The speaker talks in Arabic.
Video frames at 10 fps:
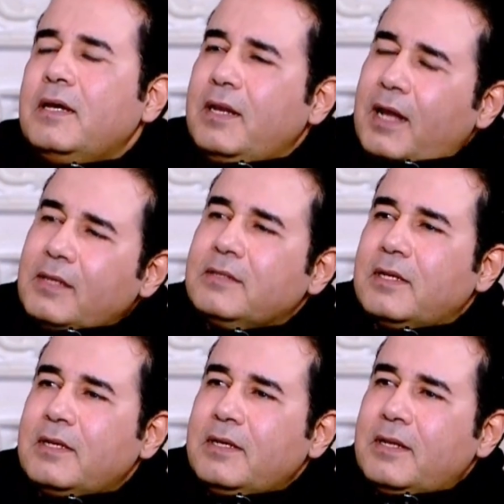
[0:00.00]
اللي عن
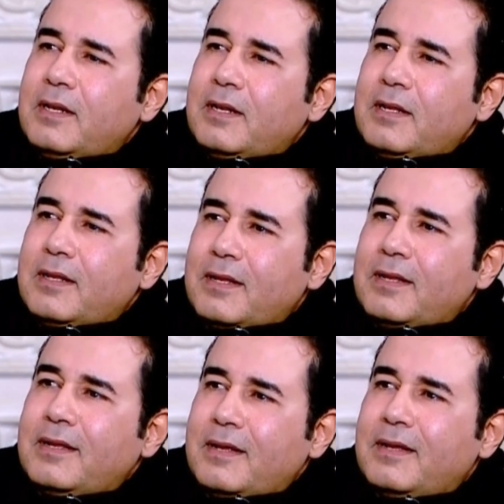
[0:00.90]
طريق
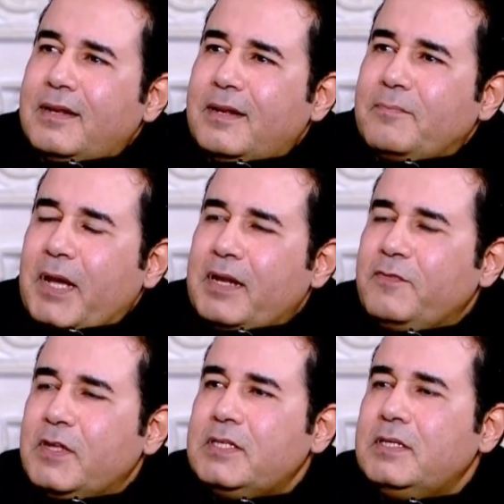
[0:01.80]

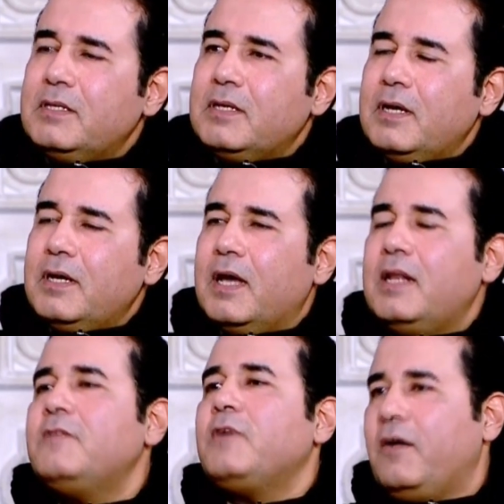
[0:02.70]
المعرفه دي
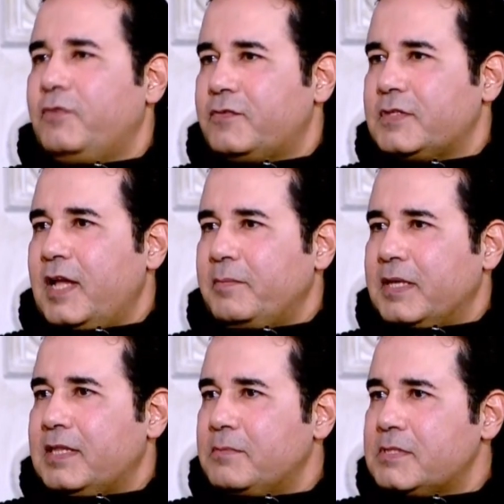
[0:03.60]
غنيت في حفل افتتاح
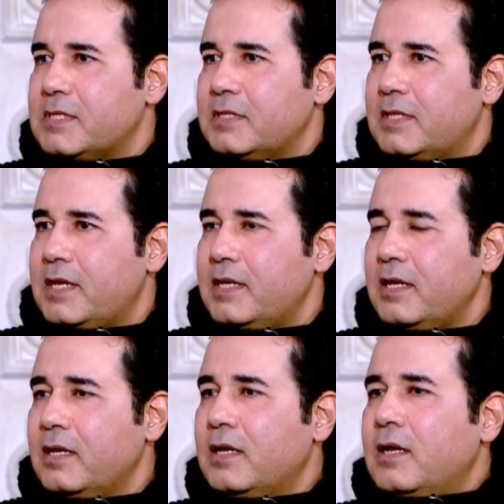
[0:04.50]
مكتبه
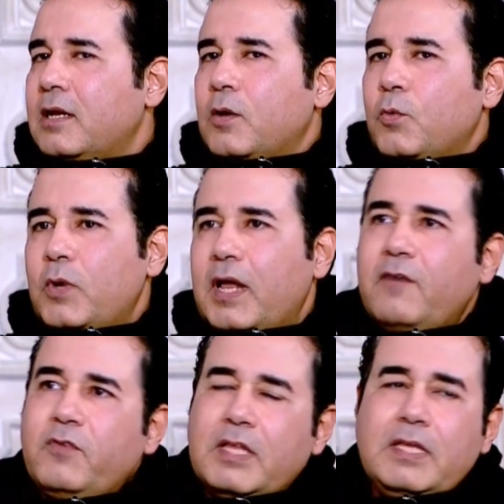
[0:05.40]
اسكندريه
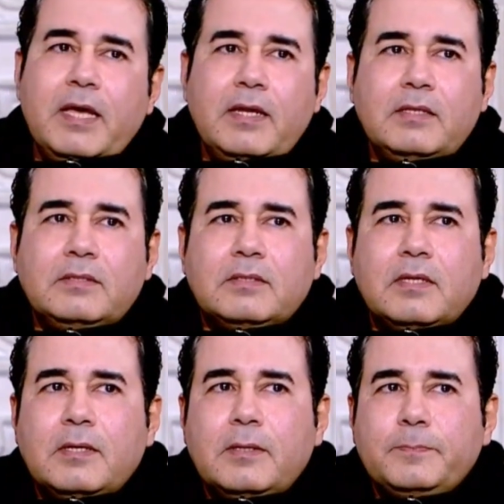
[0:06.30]
والحفله دي كانت
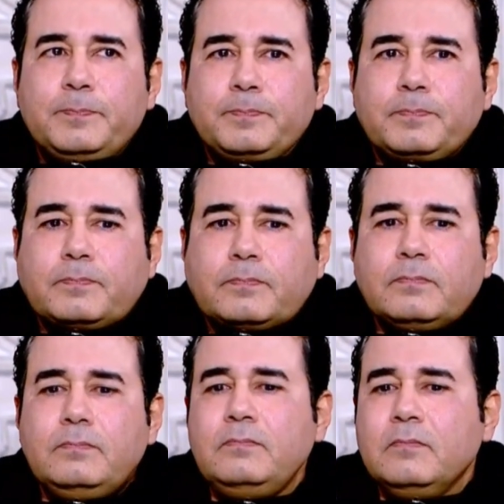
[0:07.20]
آه،
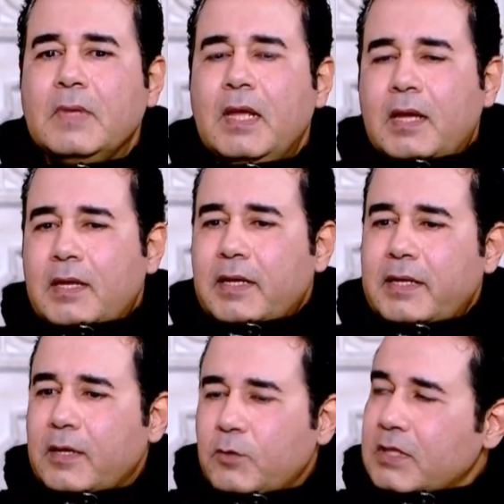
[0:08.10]

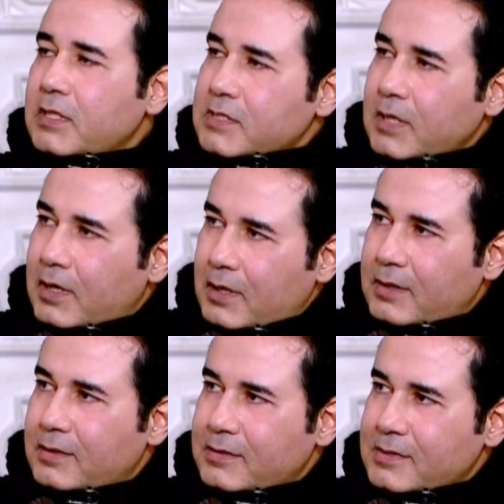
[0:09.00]
يعني هي كانت واخده
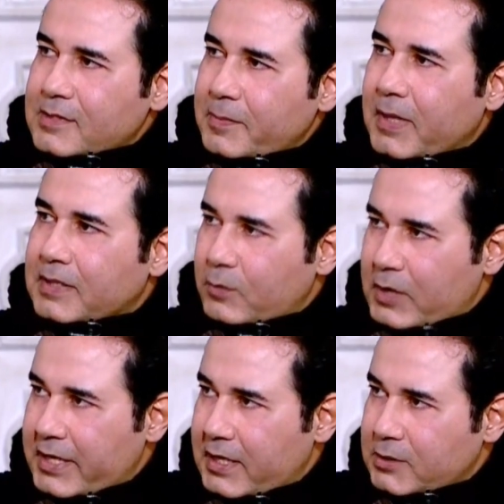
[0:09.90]
صيغه صبغه
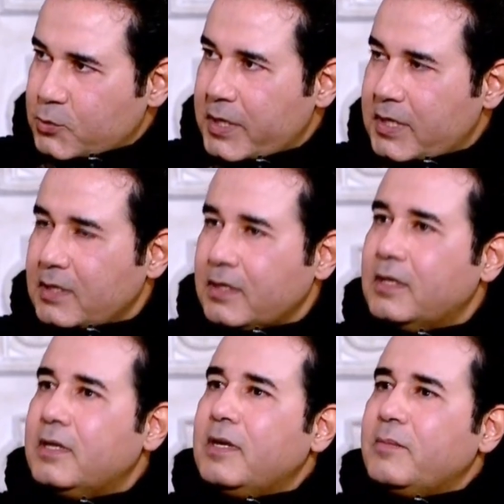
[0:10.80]
دوليه شويه
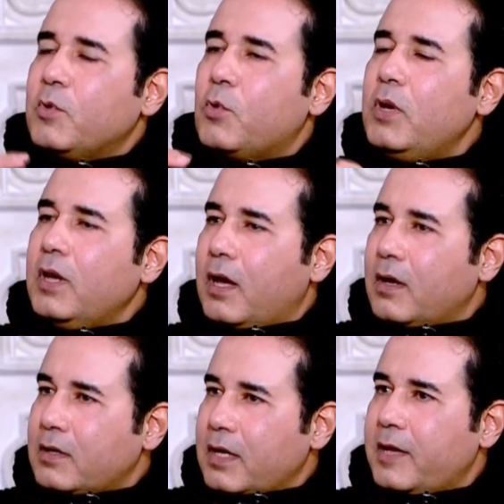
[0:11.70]
من كل
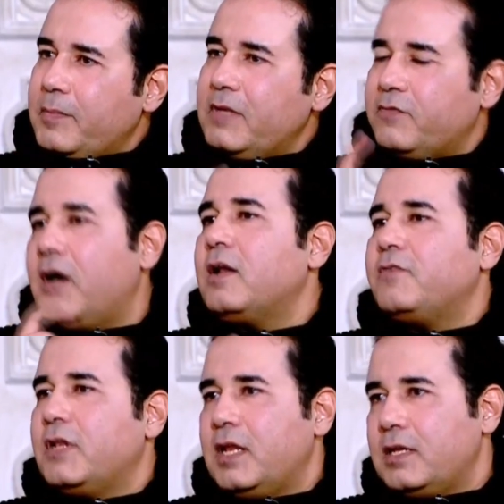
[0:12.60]
قاره جايبين فقره
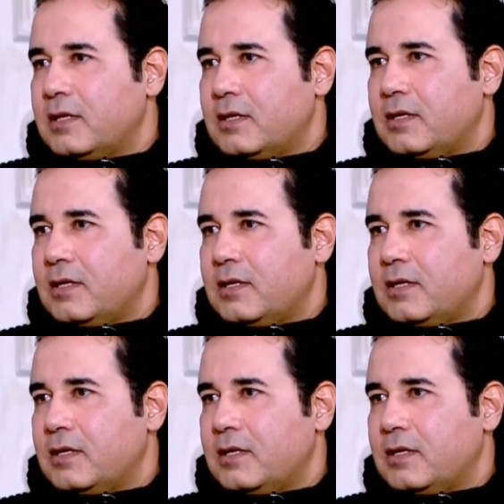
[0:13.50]
فنيه